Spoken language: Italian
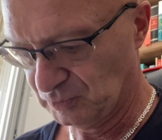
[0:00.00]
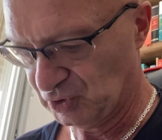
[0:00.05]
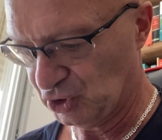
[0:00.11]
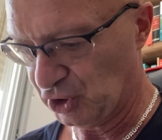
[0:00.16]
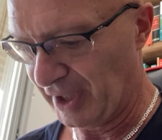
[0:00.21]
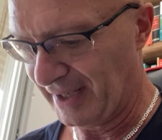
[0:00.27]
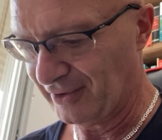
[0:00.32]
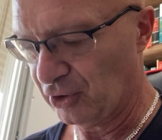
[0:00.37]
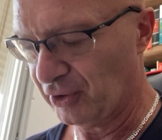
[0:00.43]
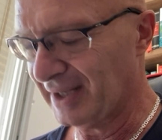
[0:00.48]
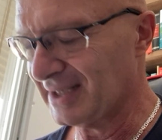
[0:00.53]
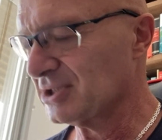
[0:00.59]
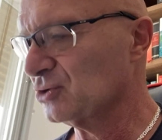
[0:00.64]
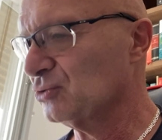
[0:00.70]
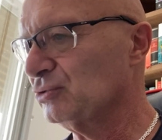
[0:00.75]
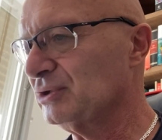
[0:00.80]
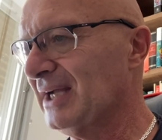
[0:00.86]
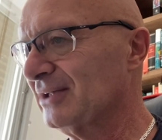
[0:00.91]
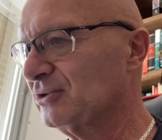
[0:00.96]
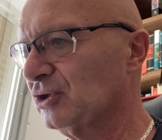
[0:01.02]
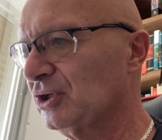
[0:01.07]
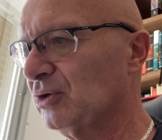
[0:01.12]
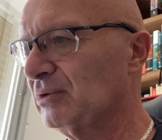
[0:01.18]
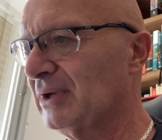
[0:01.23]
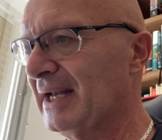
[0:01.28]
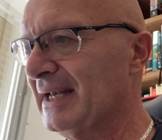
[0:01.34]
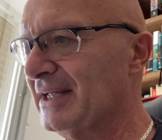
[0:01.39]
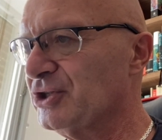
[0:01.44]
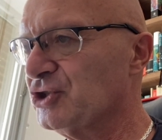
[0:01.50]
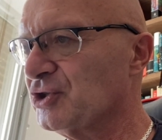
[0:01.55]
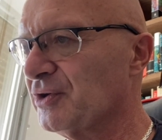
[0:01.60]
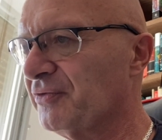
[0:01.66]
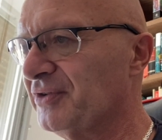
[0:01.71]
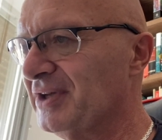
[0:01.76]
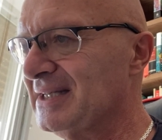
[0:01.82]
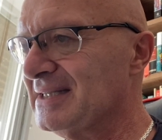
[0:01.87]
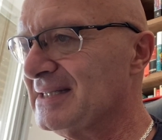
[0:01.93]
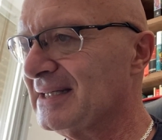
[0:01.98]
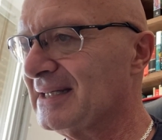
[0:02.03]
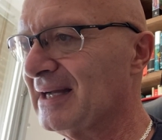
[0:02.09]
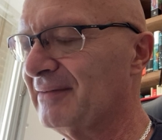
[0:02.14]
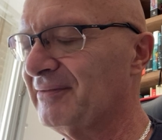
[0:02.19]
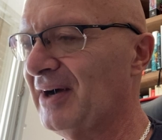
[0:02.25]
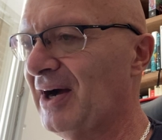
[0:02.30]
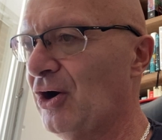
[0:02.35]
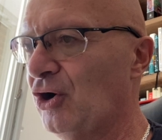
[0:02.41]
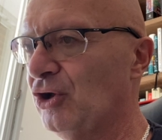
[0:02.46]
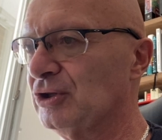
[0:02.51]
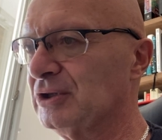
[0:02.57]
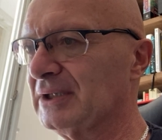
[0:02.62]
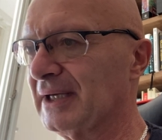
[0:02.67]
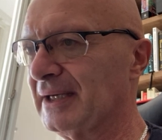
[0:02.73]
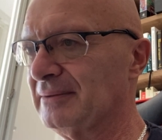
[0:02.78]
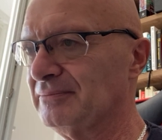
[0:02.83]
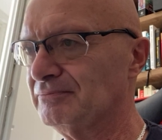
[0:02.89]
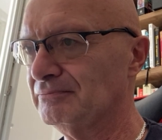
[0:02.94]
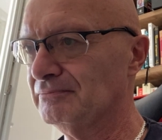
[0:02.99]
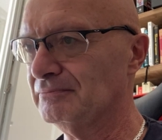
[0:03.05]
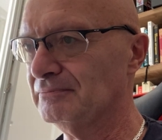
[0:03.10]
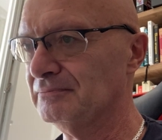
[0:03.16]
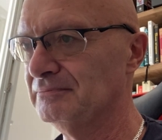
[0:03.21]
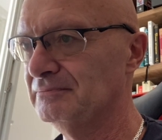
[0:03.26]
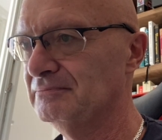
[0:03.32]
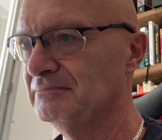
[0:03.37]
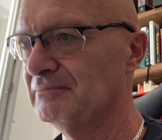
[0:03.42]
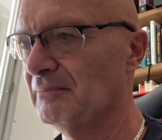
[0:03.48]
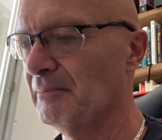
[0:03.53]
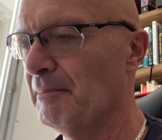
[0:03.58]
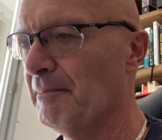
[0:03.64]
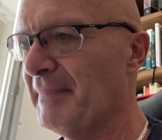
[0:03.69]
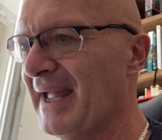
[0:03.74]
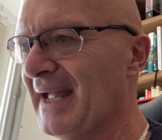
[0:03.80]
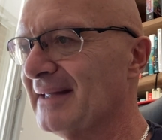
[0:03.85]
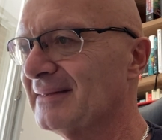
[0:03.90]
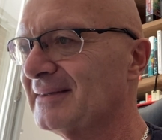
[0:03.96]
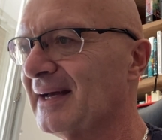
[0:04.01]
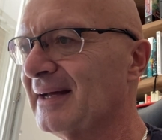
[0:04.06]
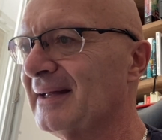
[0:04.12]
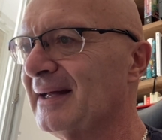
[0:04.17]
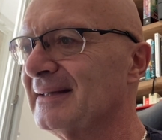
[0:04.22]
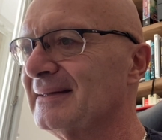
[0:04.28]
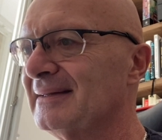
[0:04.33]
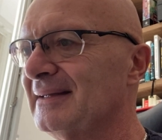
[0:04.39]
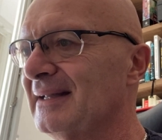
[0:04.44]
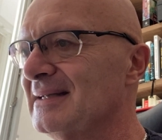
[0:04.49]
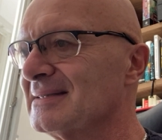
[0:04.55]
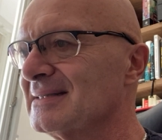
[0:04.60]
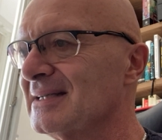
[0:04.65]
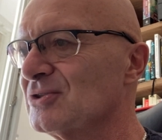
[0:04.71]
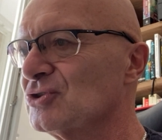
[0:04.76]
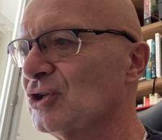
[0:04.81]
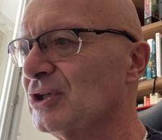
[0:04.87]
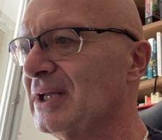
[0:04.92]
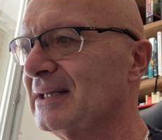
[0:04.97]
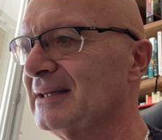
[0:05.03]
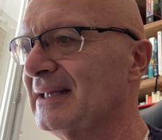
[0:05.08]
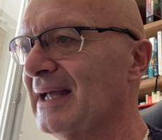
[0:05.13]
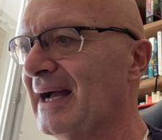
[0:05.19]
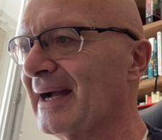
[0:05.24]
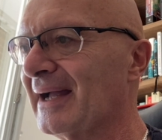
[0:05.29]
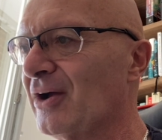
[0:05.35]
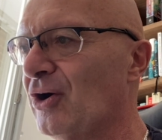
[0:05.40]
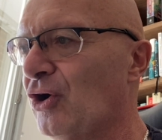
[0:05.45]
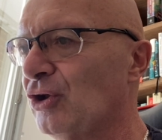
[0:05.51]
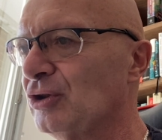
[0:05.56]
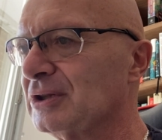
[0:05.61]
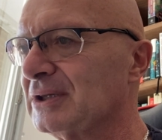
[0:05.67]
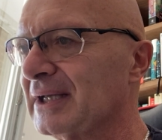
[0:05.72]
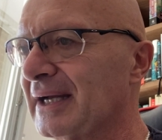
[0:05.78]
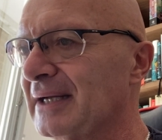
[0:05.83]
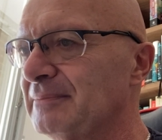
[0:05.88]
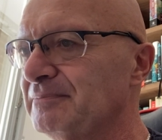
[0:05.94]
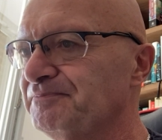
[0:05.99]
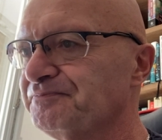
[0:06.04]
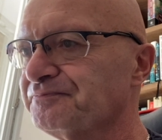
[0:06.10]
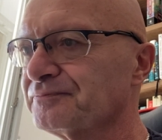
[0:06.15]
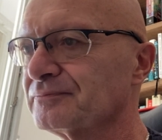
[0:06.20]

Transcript: cioè non è studiato da una legge fisica, va oltre, meta nel senso di andare oltre,